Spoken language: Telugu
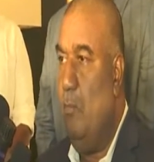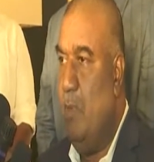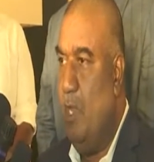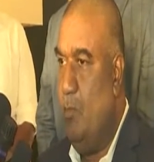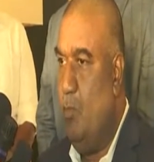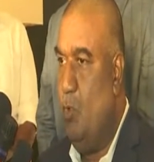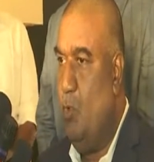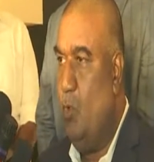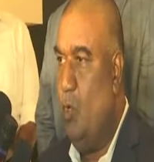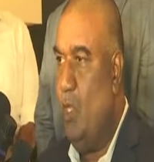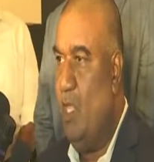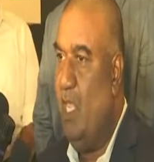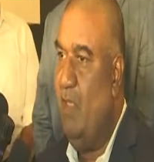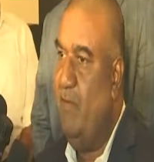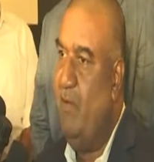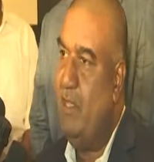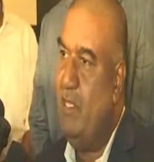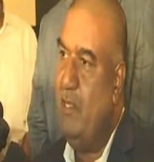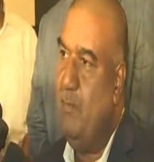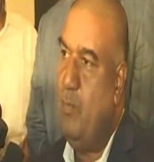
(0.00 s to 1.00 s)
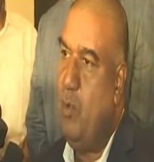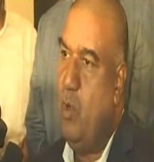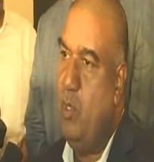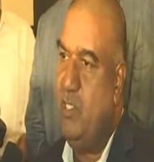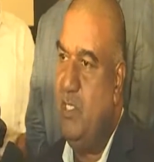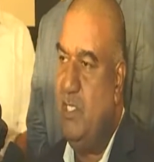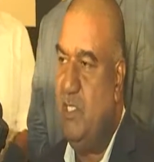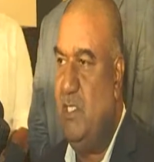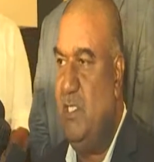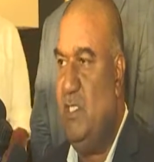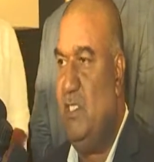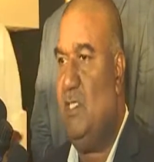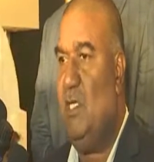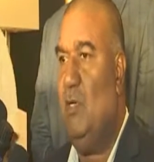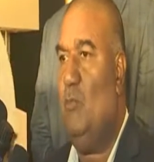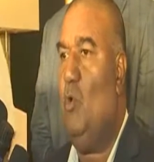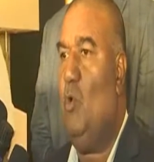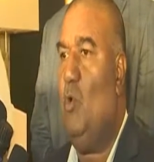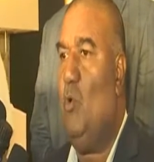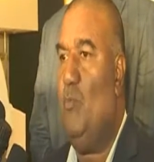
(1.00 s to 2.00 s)
మేము ఏవైతే ప్రాజెక్ట్స్
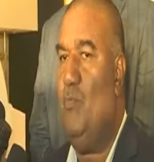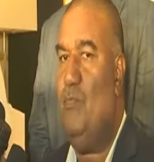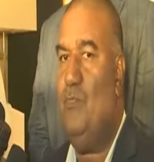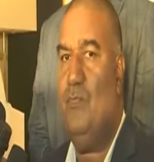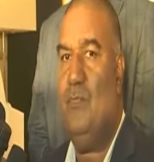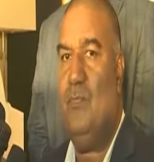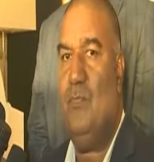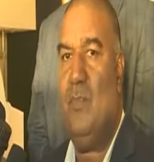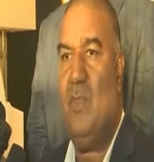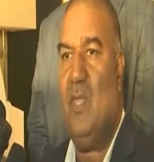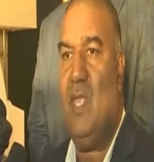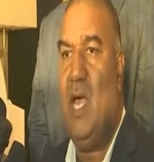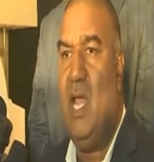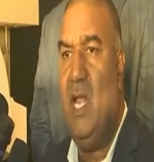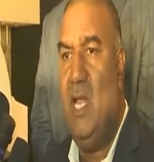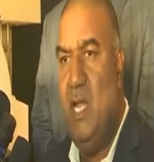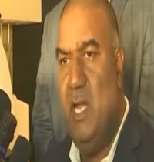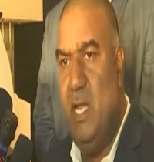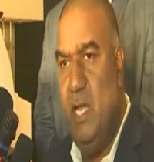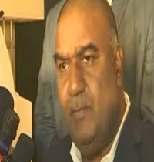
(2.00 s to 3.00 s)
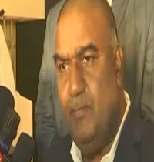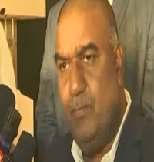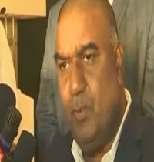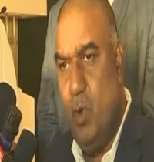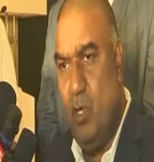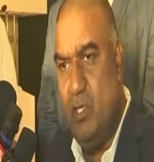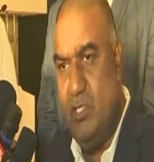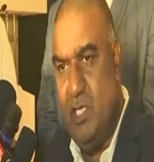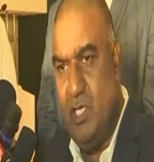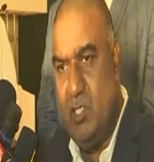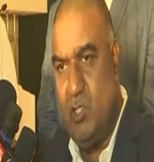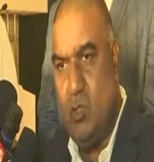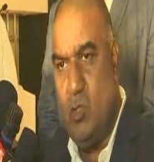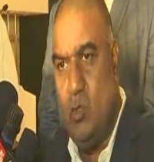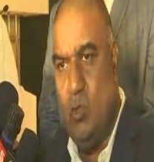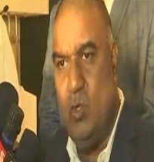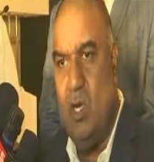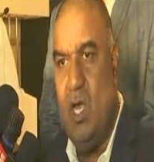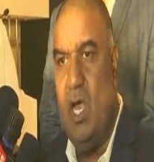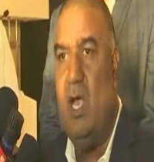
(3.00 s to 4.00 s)
చేశామో అన్ని ప్రాజెక్ట్స్
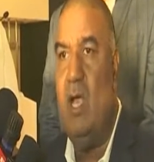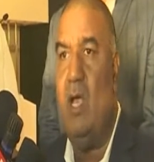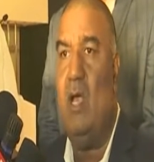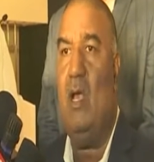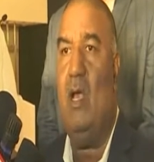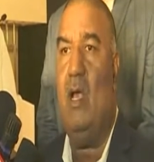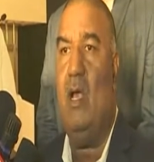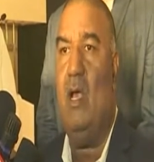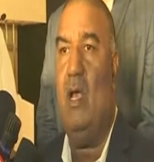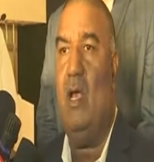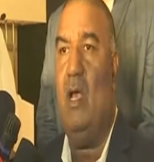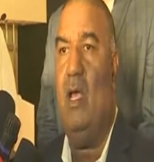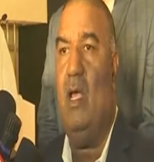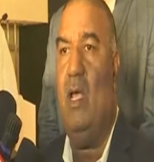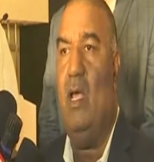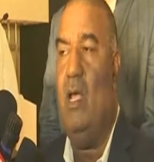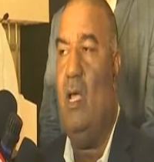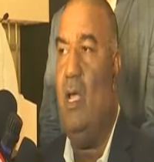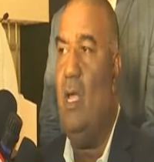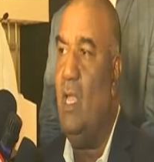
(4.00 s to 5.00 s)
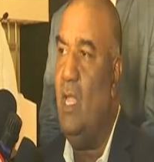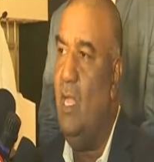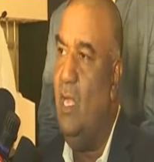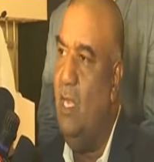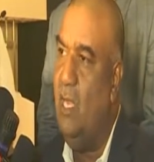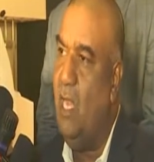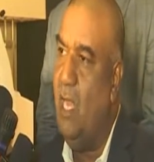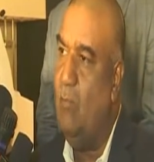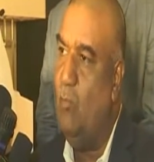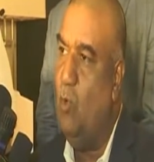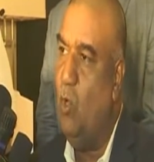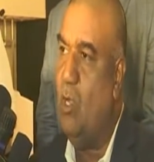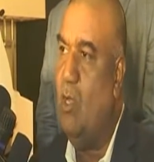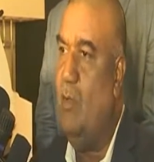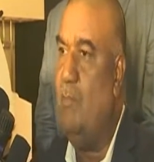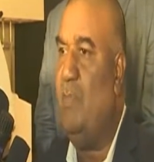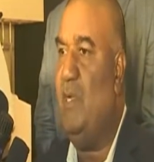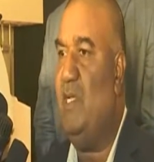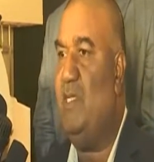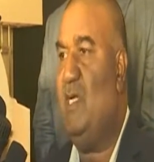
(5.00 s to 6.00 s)
కూడా ఇన్ టైంలో
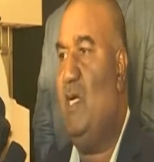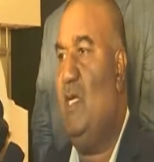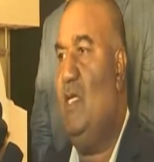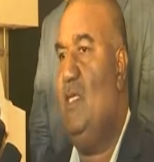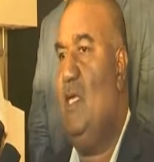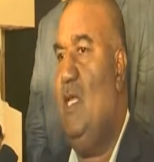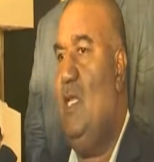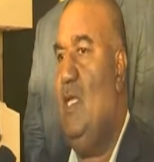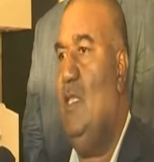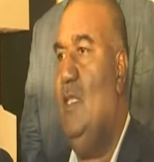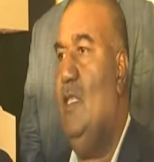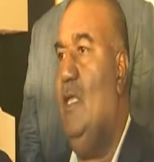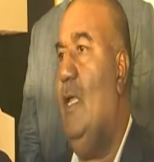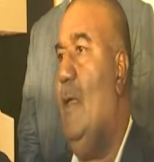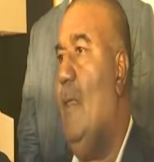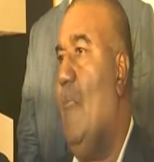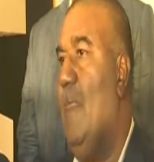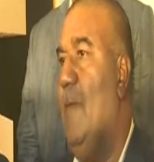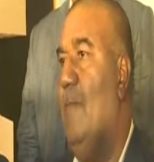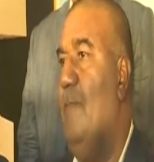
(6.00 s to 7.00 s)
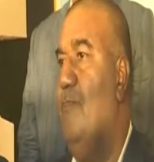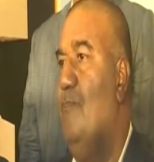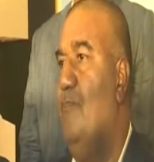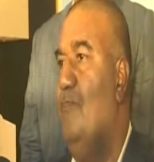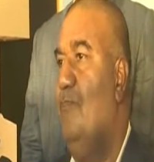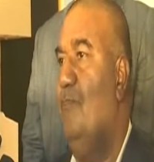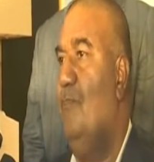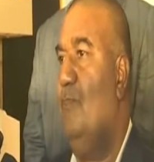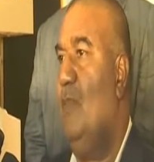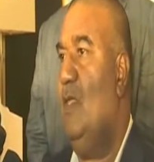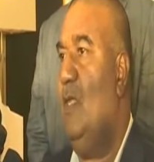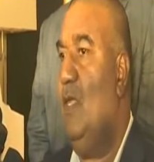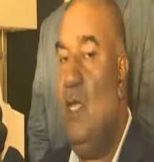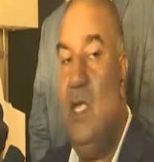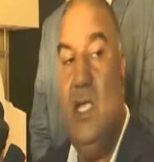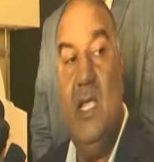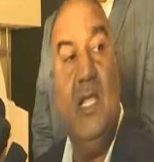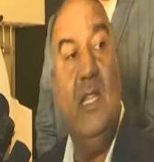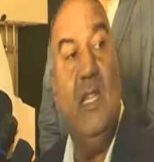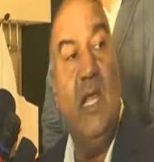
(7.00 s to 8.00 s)
కంప్లీట్ చేయడం జరిగింది
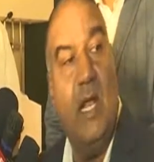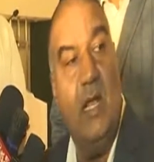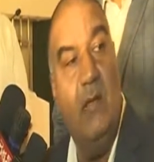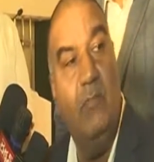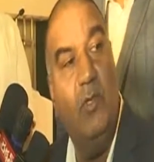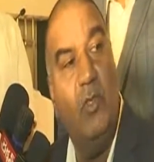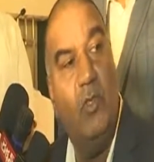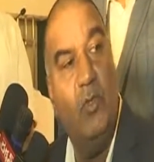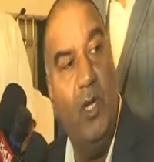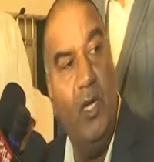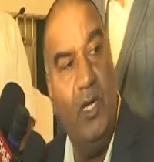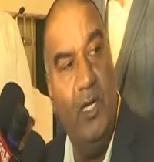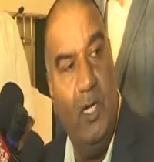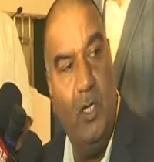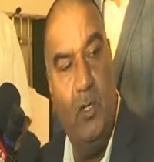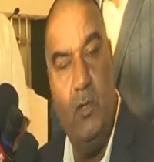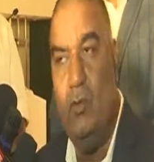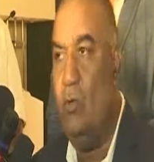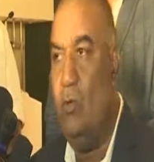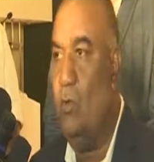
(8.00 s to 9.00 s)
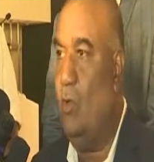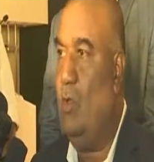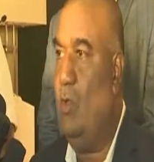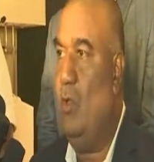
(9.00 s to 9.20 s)
ఇందాక మిత్రుడు అయినట్టు